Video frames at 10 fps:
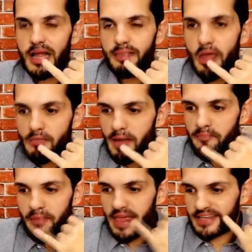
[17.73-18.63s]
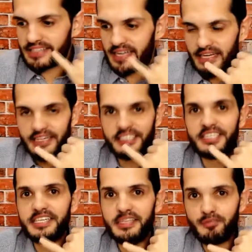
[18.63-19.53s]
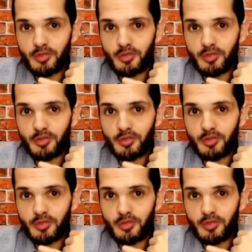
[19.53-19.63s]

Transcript: tem uma empresa XYZ